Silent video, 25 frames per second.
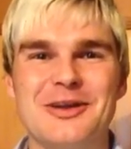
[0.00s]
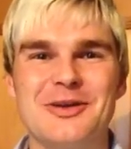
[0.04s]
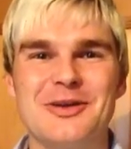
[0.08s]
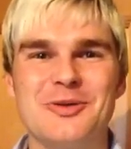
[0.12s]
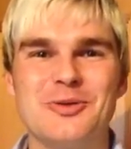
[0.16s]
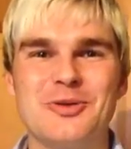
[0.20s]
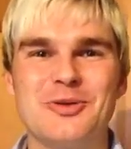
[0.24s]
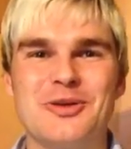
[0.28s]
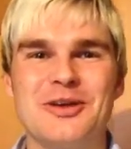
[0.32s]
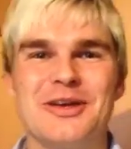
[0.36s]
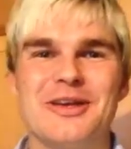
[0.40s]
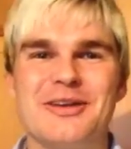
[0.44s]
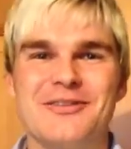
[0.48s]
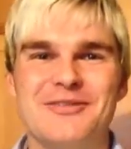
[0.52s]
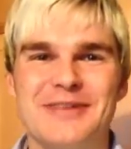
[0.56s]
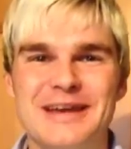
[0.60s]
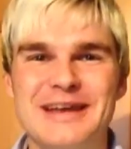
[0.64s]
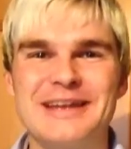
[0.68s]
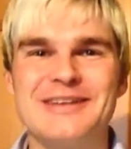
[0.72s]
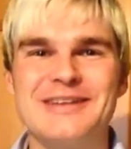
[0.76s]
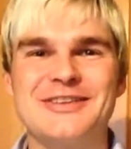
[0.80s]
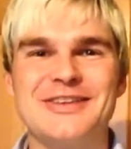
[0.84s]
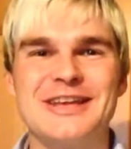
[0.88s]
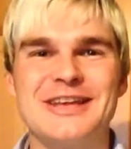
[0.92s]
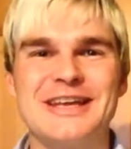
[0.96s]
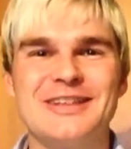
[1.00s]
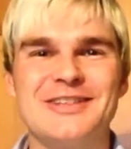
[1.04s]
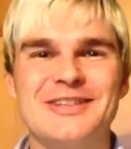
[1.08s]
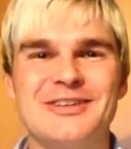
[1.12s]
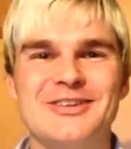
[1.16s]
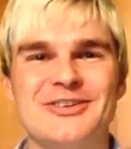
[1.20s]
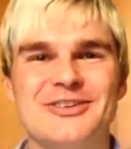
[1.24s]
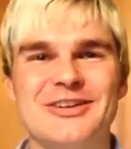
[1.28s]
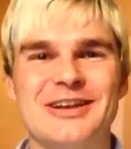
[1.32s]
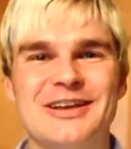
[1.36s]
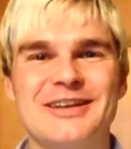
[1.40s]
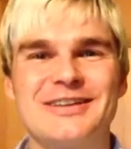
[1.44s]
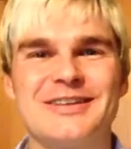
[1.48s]
Gut, wer jetzt dahinter
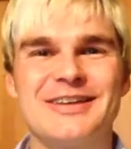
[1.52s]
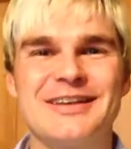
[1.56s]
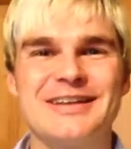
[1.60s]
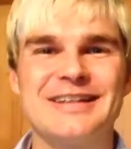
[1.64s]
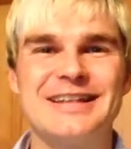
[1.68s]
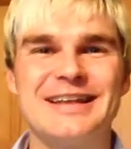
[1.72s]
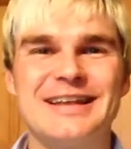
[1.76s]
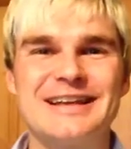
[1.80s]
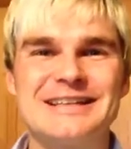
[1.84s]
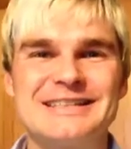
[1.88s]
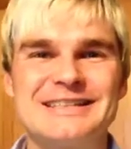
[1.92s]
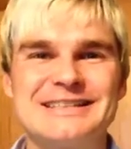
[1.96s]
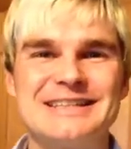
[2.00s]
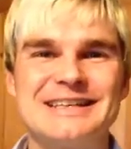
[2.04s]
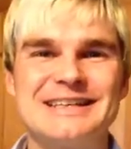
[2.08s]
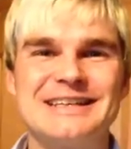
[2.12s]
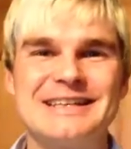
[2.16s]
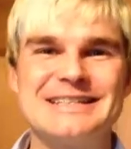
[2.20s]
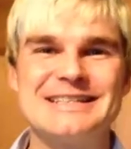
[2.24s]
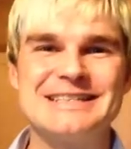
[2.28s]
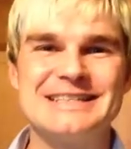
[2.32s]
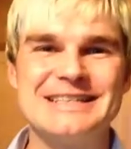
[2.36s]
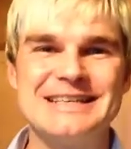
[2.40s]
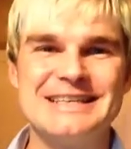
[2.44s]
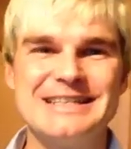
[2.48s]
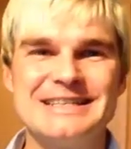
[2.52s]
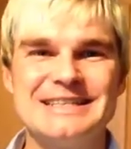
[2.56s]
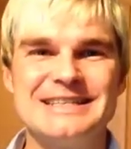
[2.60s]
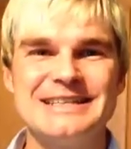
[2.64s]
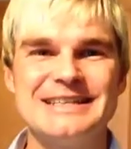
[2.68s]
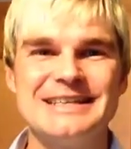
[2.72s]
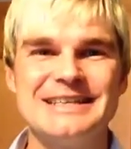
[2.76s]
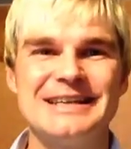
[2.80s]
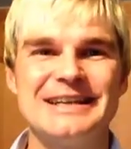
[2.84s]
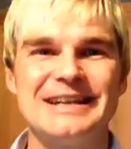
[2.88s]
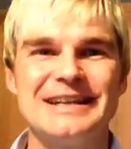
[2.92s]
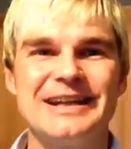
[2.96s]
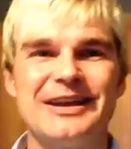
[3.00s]
steckt, das sehen
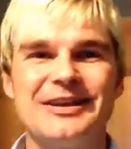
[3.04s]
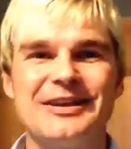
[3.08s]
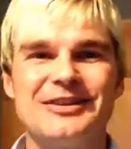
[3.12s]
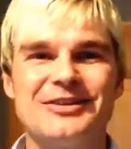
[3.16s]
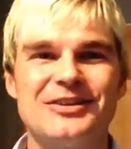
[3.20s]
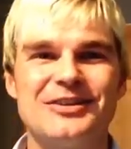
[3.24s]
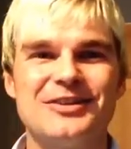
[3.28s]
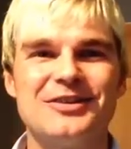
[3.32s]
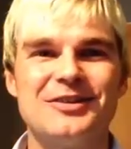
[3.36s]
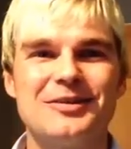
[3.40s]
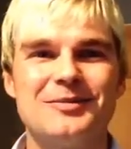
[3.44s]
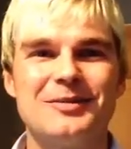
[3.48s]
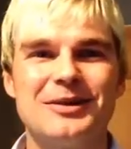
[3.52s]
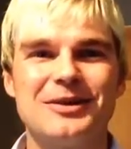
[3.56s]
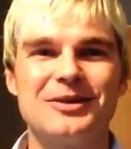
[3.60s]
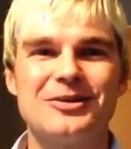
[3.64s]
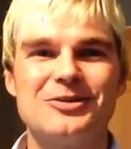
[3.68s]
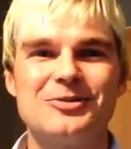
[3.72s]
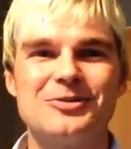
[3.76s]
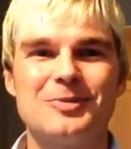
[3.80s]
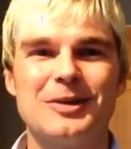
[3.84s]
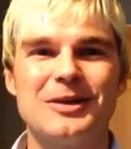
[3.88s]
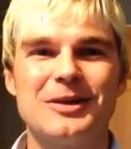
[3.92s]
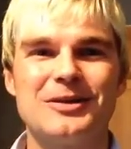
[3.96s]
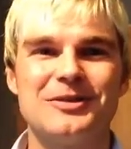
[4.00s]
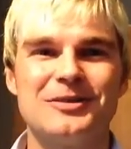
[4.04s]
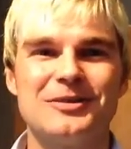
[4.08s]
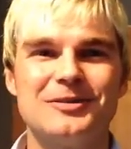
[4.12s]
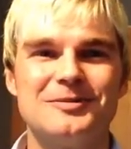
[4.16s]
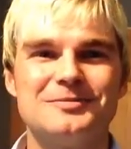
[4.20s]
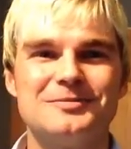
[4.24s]
Sie gleich. Sind Sie mal gespannt.